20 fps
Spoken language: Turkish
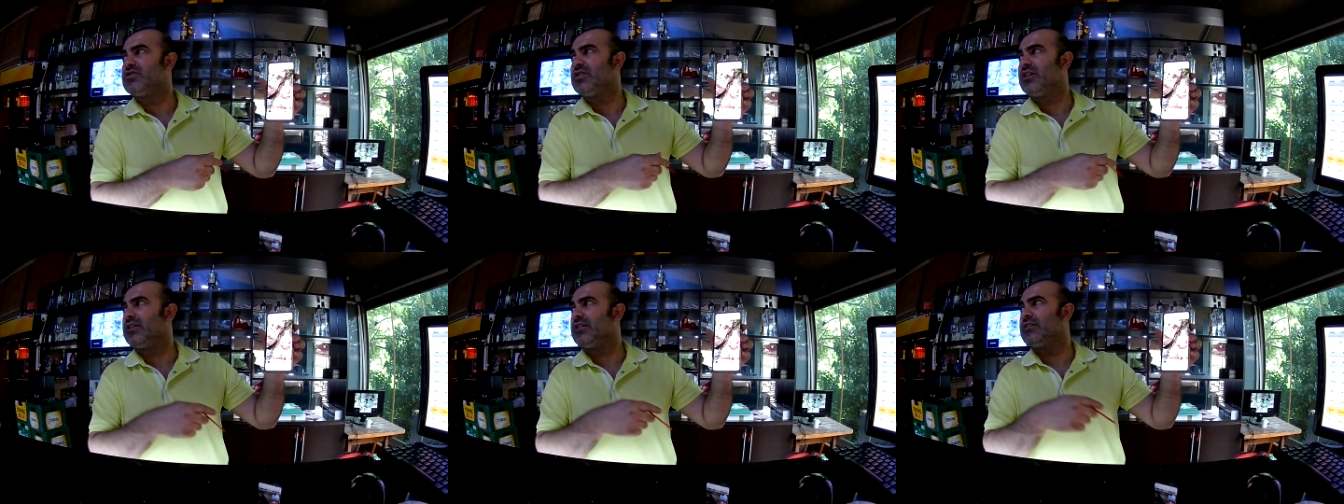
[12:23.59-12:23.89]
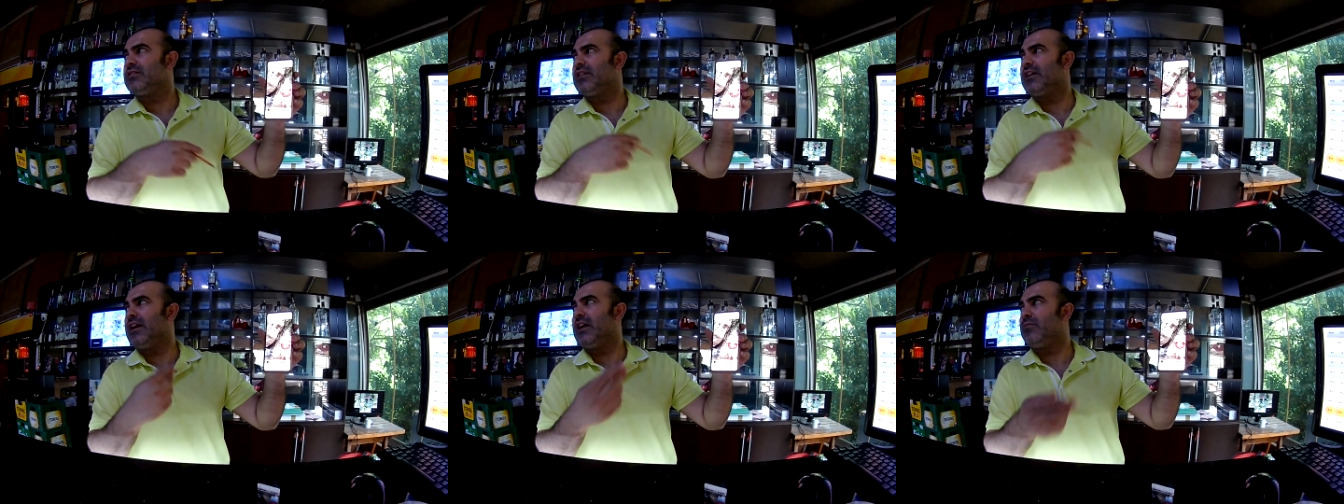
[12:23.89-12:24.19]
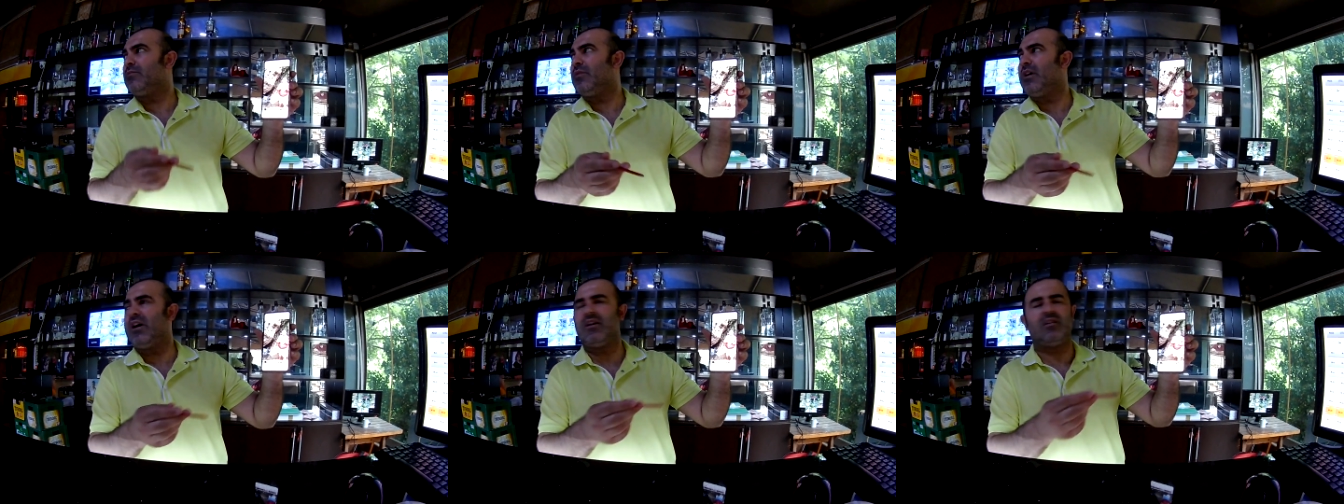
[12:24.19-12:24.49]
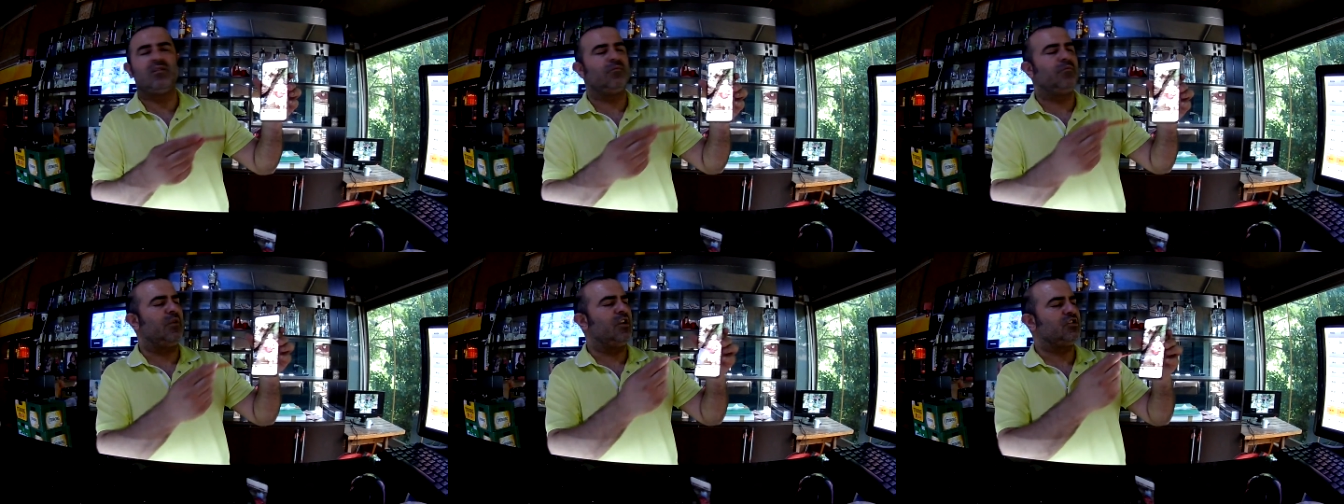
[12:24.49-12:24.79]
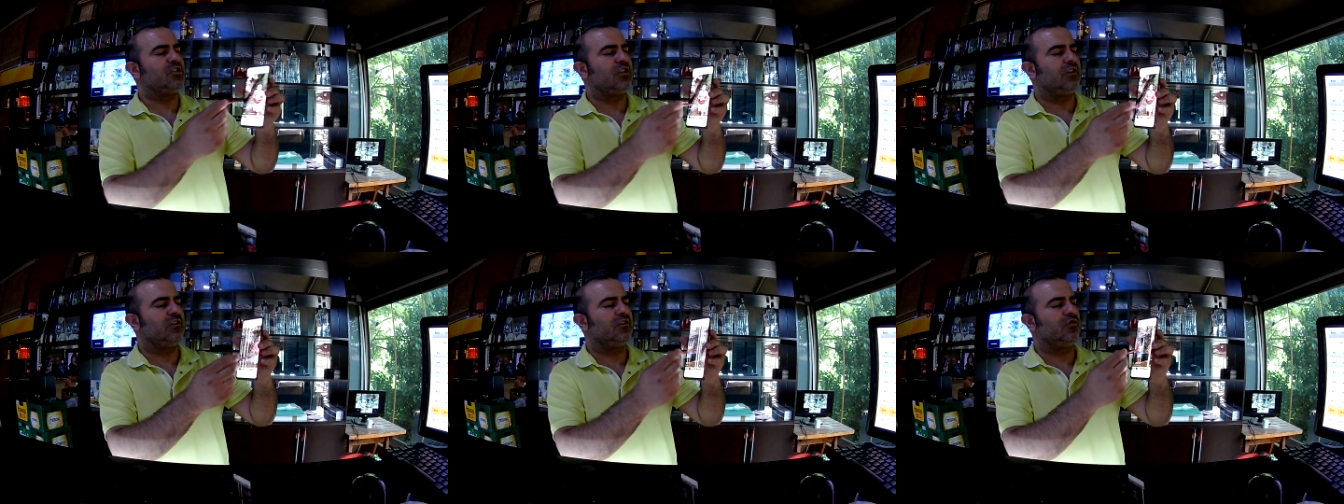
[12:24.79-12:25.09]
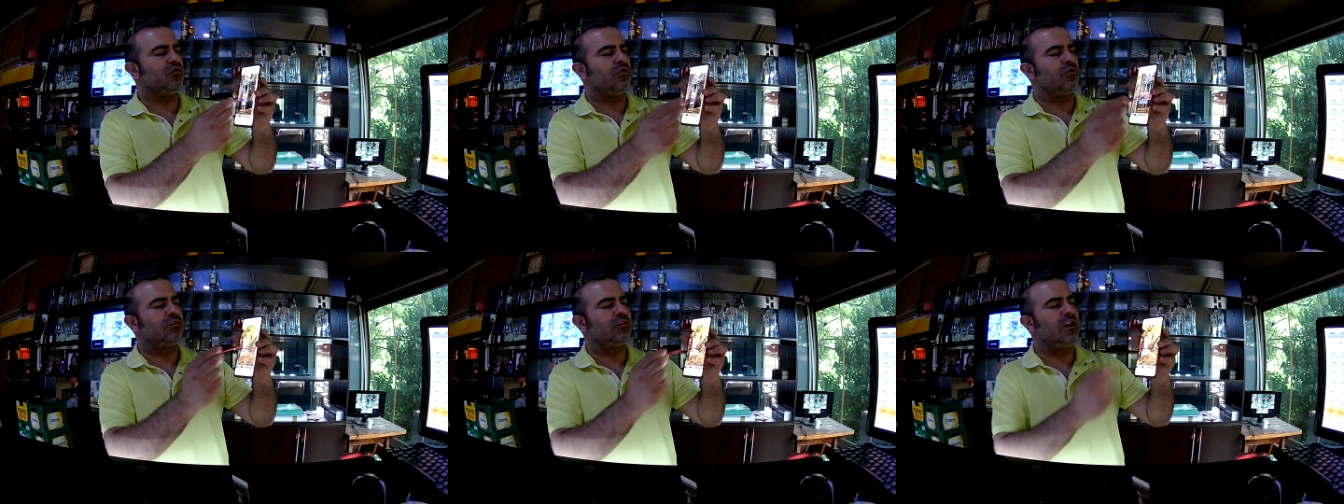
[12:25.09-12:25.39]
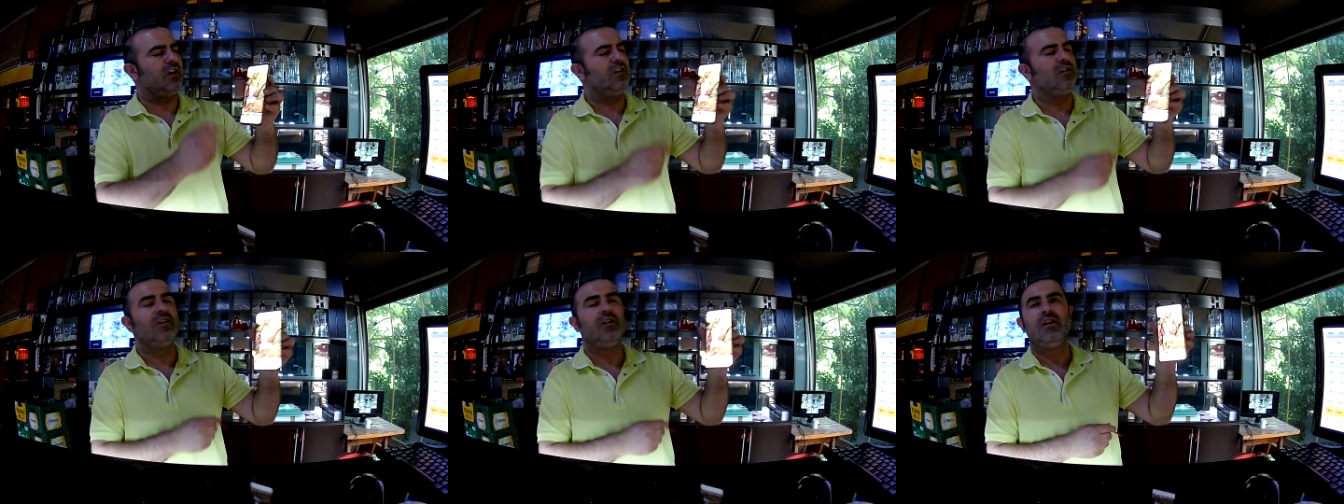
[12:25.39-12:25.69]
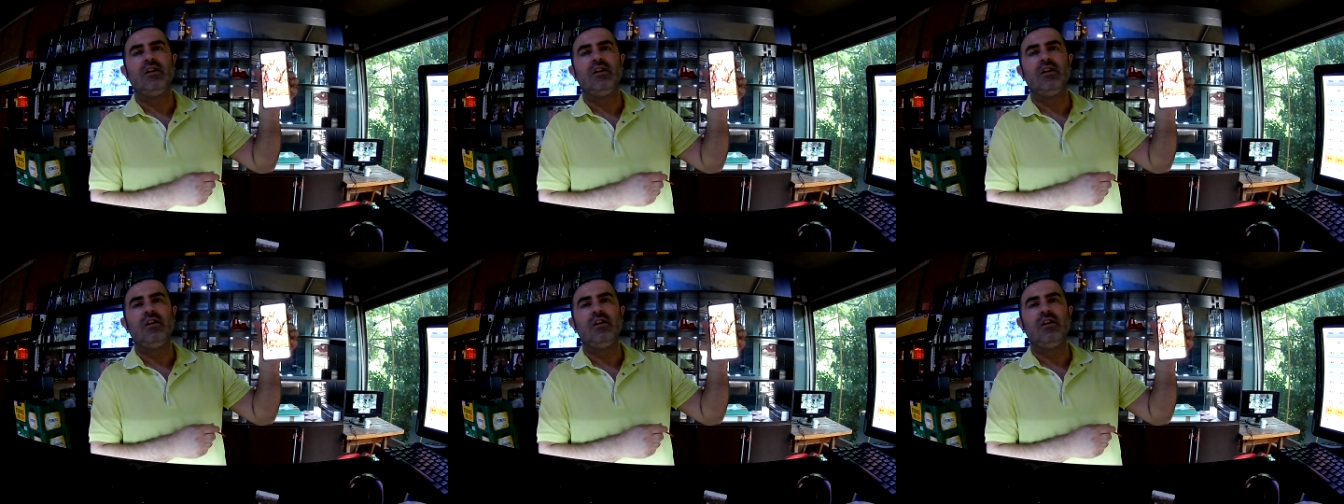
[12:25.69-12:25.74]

içine girdiği yer mağaranın başladığı nokta.